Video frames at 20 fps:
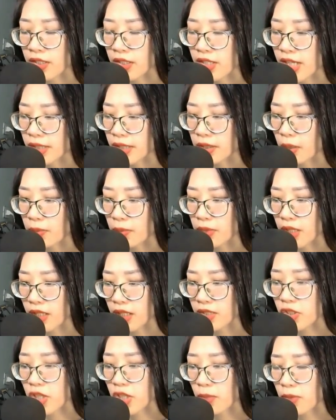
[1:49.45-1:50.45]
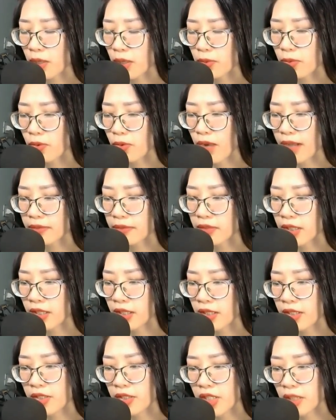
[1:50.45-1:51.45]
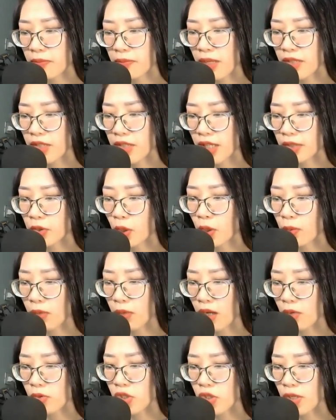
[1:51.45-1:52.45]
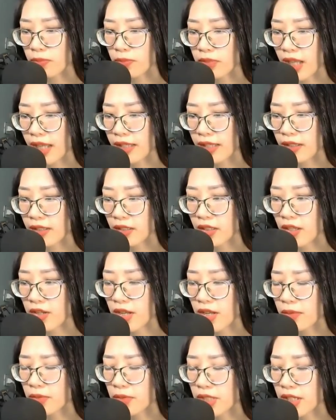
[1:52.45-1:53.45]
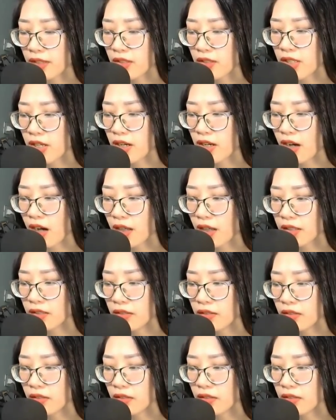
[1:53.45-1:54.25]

Dị tộc nhân trong hồng quang đưa mắt nhìn hồng ngọc trong tay, cái điểm chần chờ hỏi.